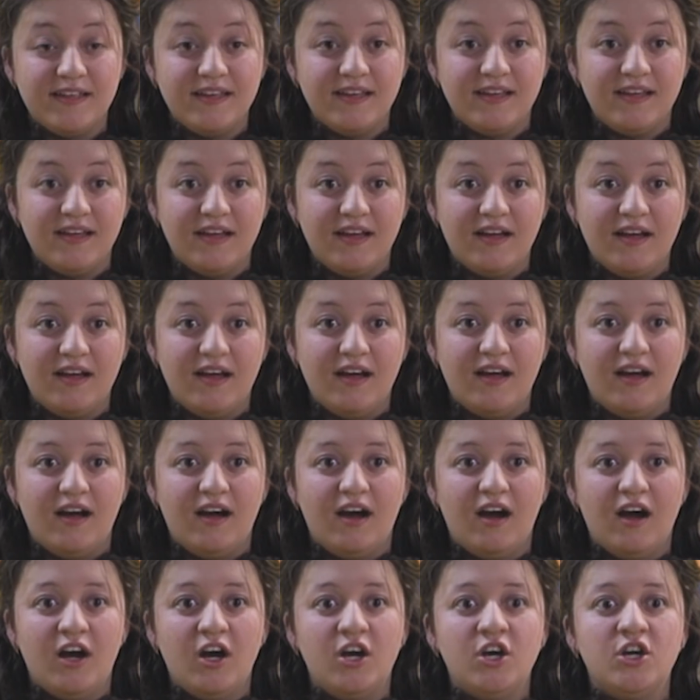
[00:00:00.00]
На,
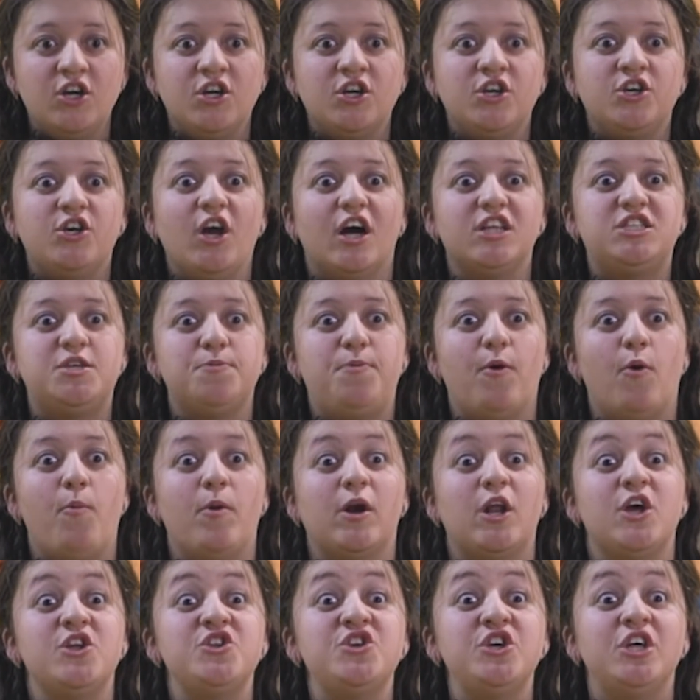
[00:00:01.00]
ну, как бы зрительно бы
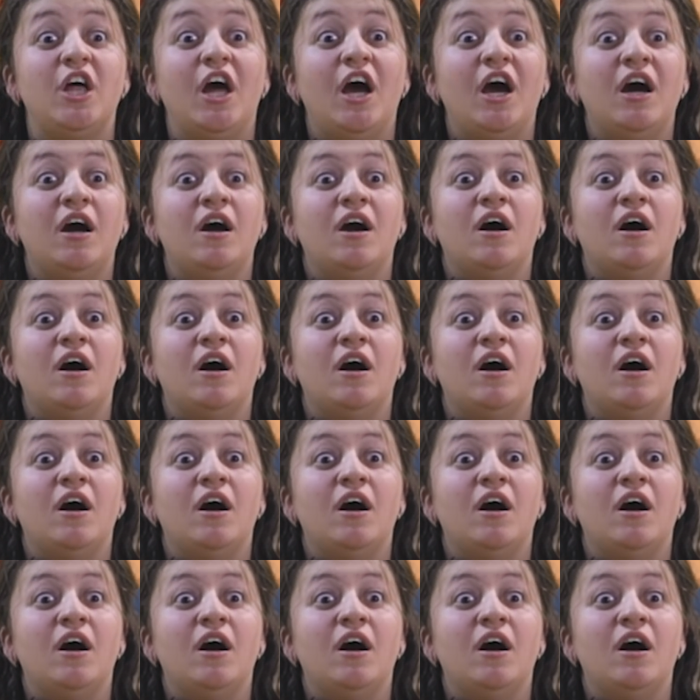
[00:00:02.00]
мог определить.